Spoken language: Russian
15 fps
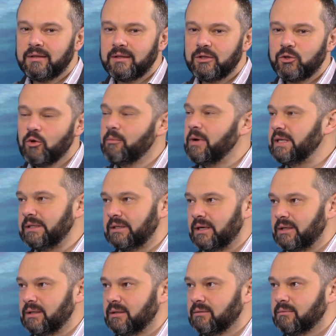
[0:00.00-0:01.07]
До
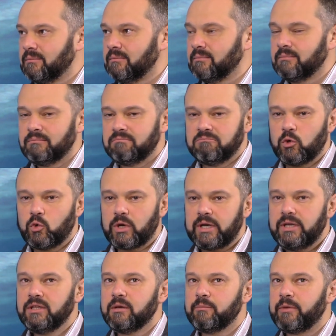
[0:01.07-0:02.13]
Майдана
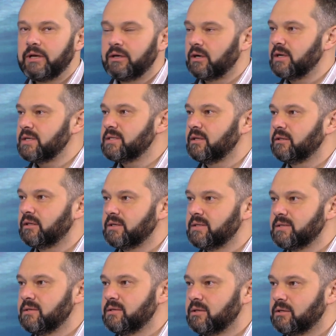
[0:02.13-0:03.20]
Украина прекрасно
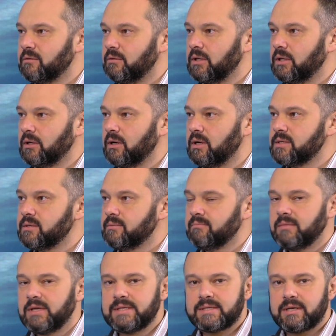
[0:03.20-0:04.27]
транзитировала газ
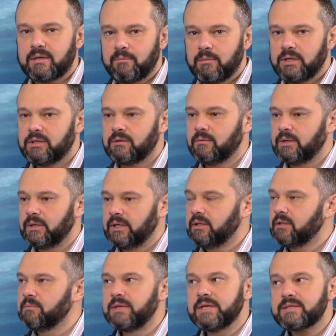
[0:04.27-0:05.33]
и зарабатывала на
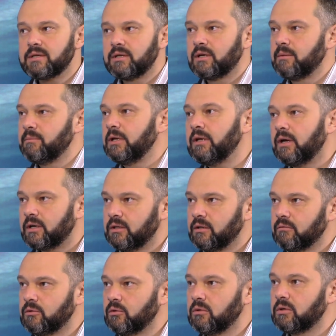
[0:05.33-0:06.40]
этом несколько
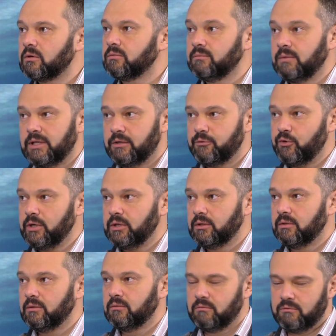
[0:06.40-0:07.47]
миллиардов долларов. Это факт?
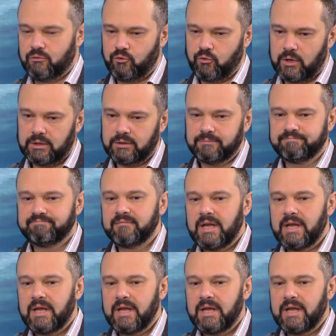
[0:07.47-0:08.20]
Факт.